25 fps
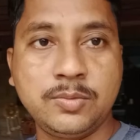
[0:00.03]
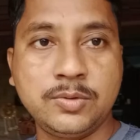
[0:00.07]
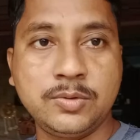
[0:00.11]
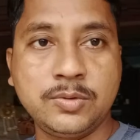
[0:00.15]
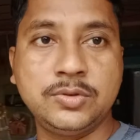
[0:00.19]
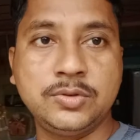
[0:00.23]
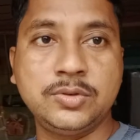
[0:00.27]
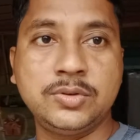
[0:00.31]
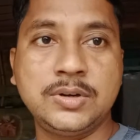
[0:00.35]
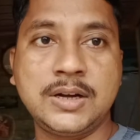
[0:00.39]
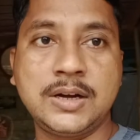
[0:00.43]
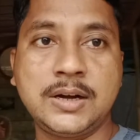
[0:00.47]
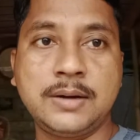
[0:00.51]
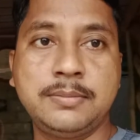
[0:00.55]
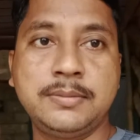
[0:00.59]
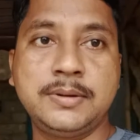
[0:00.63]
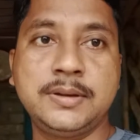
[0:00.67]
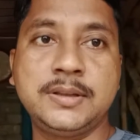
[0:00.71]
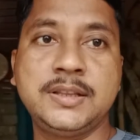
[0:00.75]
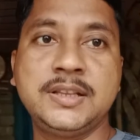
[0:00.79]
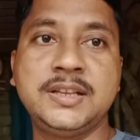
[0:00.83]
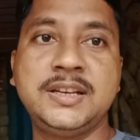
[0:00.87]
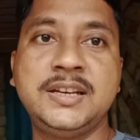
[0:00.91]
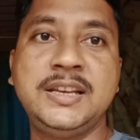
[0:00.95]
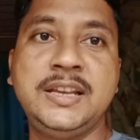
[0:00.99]
বন্ধুরা
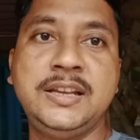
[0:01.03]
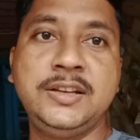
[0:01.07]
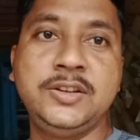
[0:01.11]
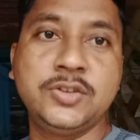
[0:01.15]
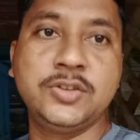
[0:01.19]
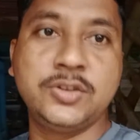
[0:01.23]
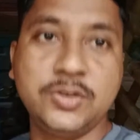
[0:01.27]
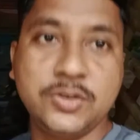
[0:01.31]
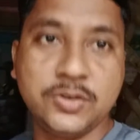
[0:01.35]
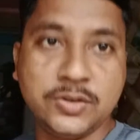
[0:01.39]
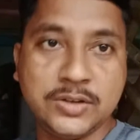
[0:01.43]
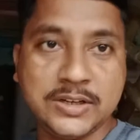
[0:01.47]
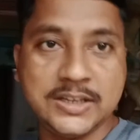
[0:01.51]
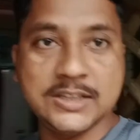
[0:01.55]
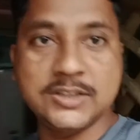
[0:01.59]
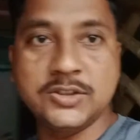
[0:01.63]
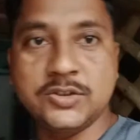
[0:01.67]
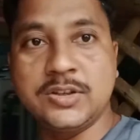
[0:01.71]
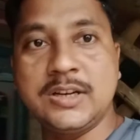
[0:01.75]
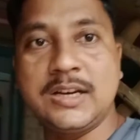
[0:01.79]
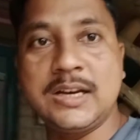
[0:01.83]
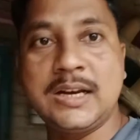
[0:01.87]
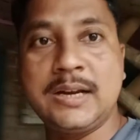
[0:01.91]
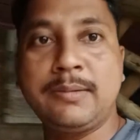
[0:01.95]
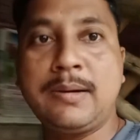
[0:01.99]
আপনাদের জন্য নিয়ে
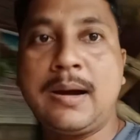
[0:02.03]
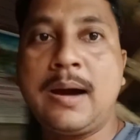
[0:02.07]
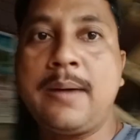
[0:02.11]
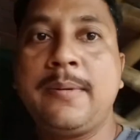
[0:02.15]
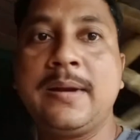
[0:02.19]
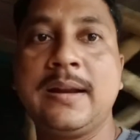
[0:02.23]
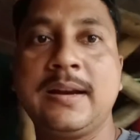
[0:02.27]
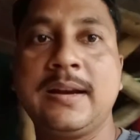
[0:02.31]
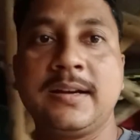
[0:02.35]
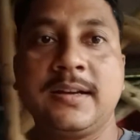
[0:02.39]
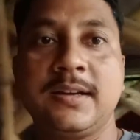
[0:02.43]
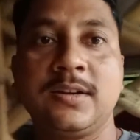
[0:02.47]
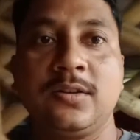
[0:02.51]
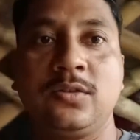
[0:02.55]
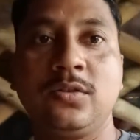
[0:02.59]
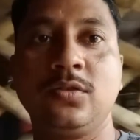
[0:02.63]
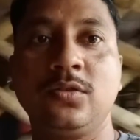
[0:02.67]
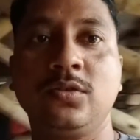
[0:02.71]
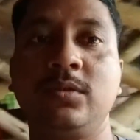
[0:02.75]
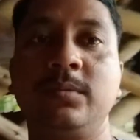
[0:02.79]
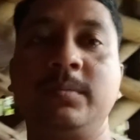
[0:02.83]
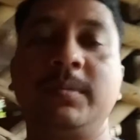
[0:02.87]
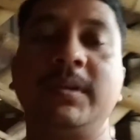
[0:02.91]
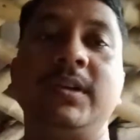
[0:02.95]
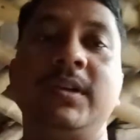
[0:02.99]
চলে এলাম আবার একটা
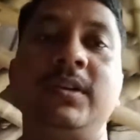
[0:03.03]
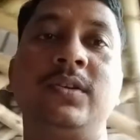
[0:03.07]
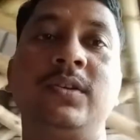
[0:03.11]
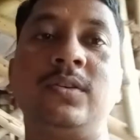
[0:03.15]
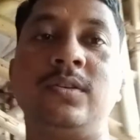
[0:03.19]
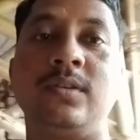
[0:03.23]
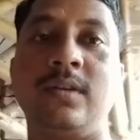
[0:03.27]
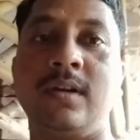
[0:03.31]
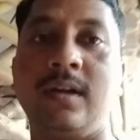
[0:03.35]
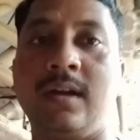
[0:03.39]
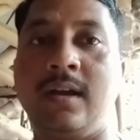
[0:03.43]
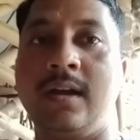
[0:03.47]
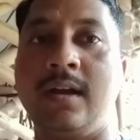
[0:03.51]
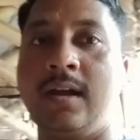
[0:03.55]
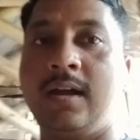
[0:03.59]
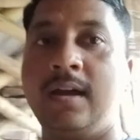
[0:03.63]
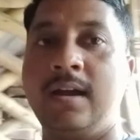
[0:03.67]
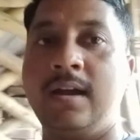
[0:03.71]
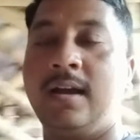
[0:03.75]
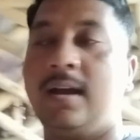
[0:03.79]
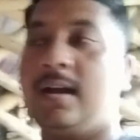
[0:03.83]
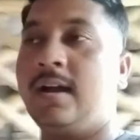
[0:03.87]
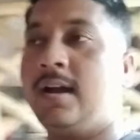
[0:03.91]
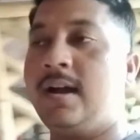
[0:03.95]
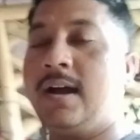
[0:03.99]
নতুন ভিডিও
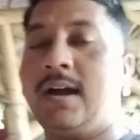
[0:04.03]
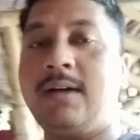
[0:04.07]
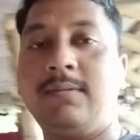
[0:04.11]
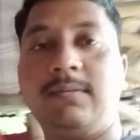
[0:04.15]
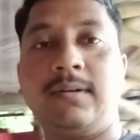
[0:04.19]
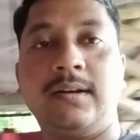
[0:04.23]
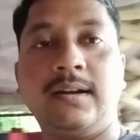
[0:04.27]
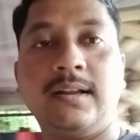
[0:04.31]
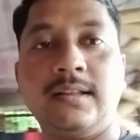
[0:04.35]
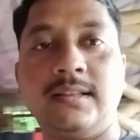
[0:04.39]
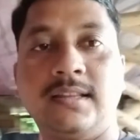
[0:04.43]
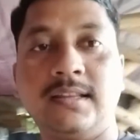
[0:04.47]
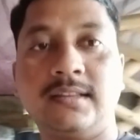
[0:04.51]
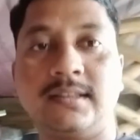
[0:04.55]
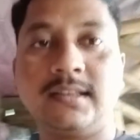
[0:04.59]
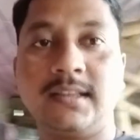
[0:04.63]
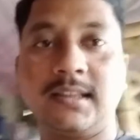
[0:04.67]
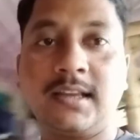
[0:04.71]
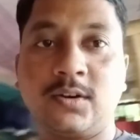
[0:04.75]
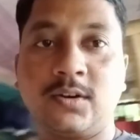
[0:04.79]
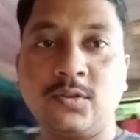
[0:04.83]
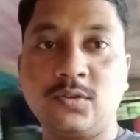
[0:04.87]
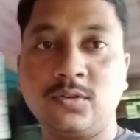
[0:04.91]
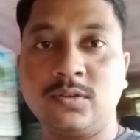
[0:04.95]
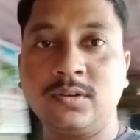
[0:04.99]
আপনারা দেখতে
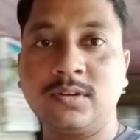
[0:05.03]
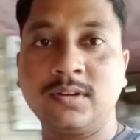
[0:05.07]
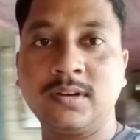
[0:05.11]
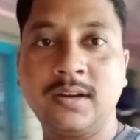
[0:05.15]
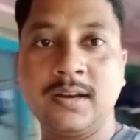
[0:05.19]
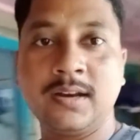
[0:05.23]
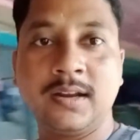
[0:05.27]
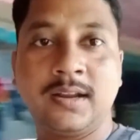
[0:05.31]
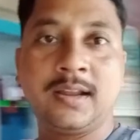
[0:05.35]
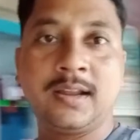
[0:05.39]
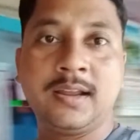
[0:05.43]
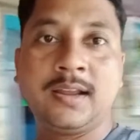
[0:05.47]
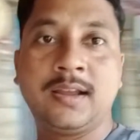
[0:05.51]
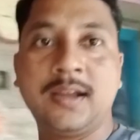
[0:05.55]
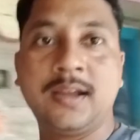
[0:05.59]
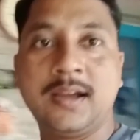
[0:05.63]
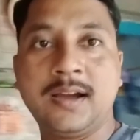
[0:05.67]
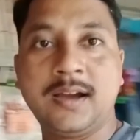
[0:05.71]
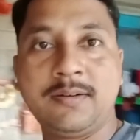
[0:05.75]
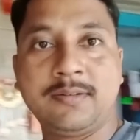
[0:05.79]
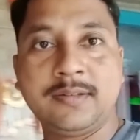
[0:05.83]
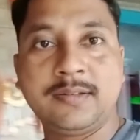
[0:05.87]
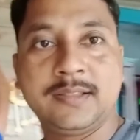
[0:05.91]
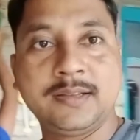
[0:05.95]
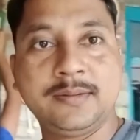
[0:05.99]
থাকুন
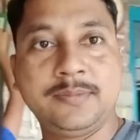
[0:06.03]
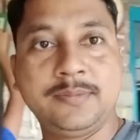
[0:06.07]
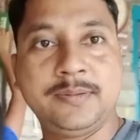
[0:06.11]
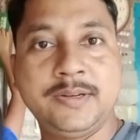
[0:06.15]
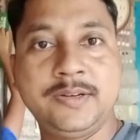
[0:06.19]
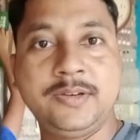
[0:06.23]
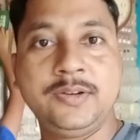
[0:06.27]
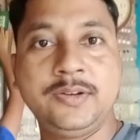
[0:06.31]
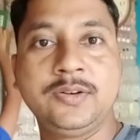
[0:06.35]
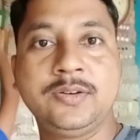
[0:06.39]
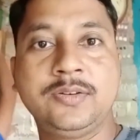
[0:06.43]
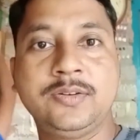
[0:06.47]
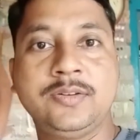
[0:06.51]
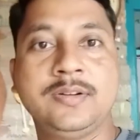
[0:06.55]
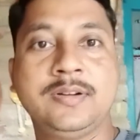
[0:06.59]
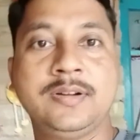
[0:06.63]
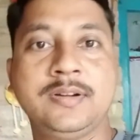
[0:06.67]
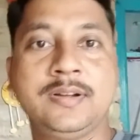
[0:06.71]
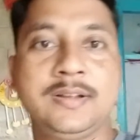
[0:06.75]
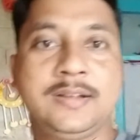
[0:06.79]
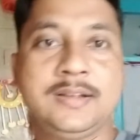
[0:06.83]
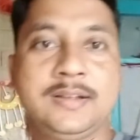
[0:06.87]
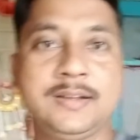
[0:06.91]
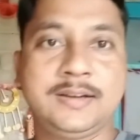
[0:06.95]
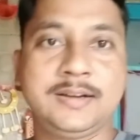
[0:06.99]
আমাদের ভিডিও
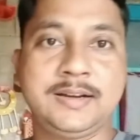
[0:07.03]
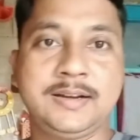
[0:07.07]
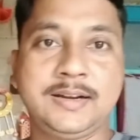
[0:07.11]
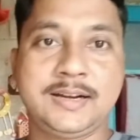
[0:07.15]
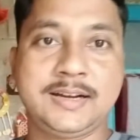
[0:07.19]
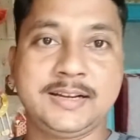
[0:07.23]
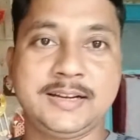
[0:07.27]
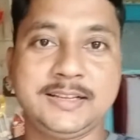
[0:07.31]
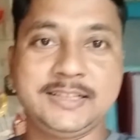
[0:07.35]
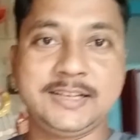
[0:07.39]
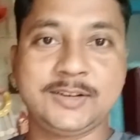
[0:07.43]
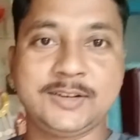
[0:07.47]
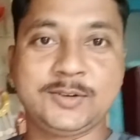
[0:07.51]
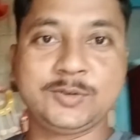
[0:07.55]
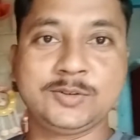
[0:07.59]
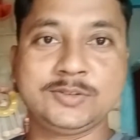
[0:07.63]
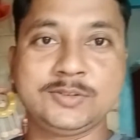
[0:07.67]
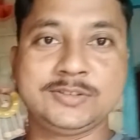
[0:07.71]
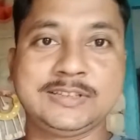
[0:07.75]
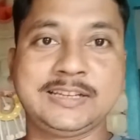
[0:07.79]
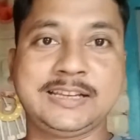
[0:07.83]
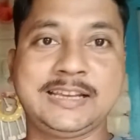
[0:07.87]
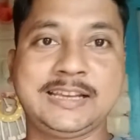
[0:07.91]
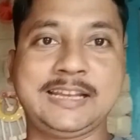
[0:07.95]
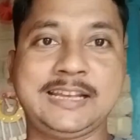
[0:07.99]
আর দেখুন
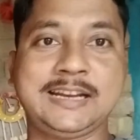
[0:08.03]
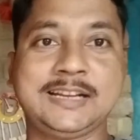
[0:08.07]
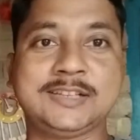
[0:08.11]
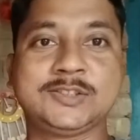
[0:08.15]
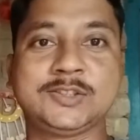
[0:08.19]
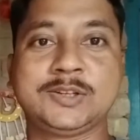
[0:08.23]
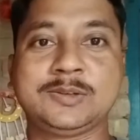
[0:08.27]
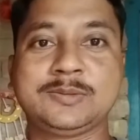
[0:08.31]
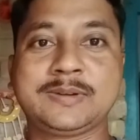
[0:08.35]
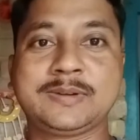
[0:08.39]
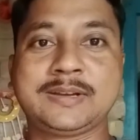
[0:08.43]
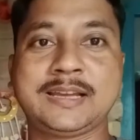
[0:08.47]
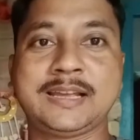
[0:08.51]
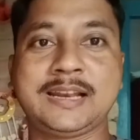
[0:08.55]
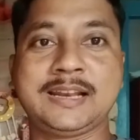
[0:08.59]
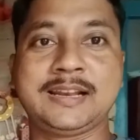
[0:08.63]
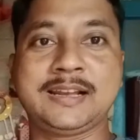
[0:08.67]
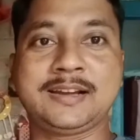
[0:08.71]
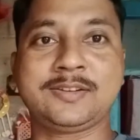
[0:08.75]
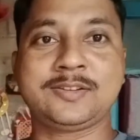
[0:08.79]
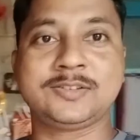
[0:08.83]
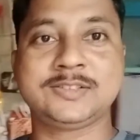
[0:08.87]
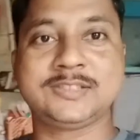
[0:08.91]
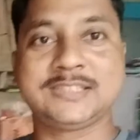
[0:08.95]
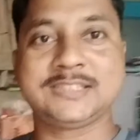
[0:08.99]
এরা সব
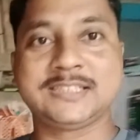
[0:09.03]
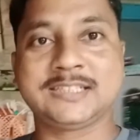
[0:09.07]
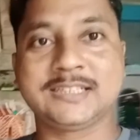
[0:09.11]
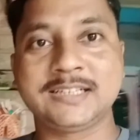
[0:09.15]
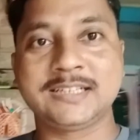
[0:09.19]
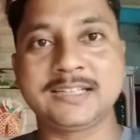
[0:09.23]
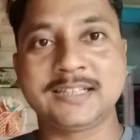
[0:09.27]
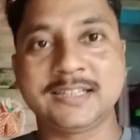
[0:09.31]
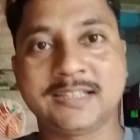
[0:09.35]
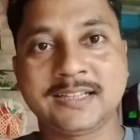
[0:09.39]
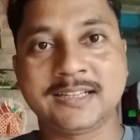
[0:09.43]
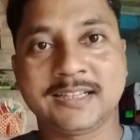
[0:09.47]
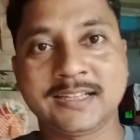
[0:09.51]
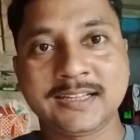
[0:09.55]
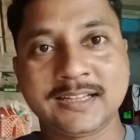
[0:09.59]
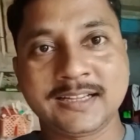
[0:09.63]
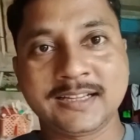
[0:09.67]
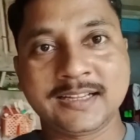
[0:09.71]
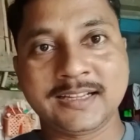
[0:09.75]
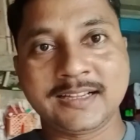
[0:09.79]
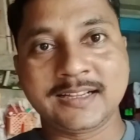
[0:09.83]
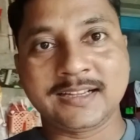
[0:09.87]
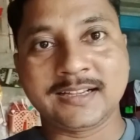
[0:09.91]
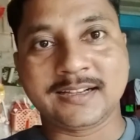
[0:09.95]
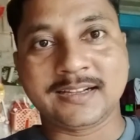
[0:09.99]
খেলা করছে
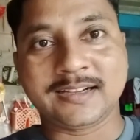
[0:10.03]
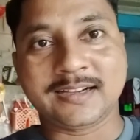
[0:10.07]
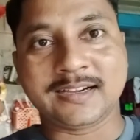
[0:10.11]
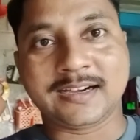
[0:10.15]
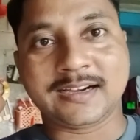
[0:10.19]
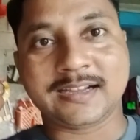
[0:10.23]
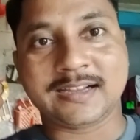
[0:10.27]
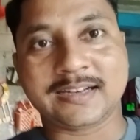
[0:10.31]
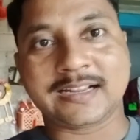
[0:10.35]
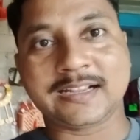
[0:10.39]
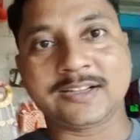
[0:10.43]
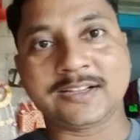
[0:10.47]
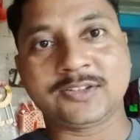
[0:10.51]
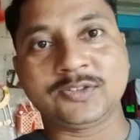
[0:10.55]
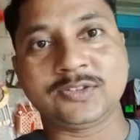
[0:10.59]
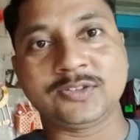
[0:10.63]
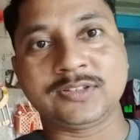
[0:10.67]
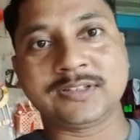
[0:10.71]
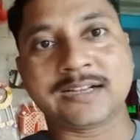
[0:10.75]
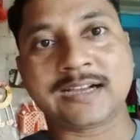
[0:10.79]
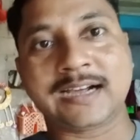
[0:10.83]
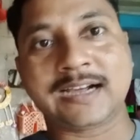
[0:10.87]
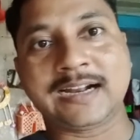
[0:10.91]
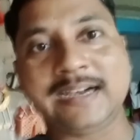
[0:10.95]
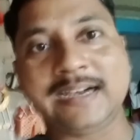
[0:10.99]
আর একজন
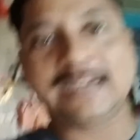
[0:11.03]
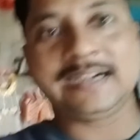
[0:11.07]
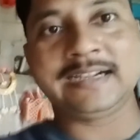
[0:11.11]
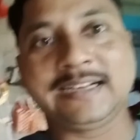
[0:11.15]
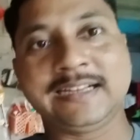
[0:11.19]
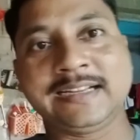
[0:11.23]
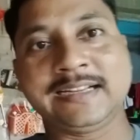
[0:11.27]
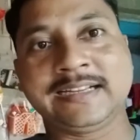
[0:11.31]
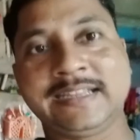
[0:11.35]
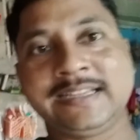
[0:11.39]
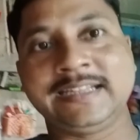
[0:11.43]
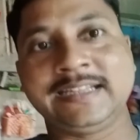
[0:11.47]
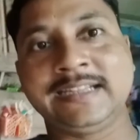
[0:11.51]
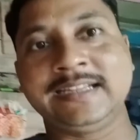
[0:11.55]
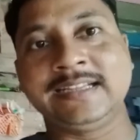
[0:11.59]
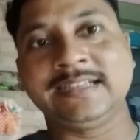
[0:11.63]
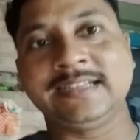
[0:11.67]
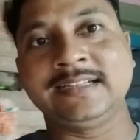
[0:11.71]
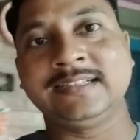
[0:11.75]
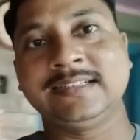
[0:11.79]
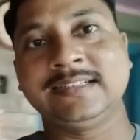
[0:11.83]
কারেন্টে কি